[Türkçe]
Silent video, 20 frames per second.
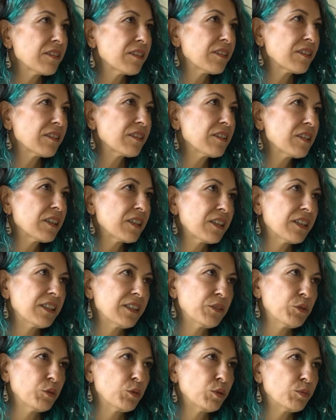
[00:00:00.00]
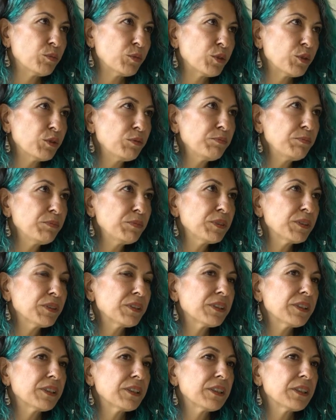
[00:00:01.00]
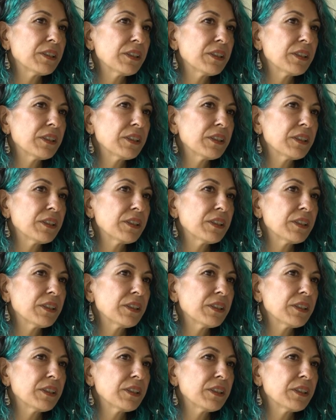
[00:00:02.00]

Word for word: e, Kırıkkale doğumluyum. E,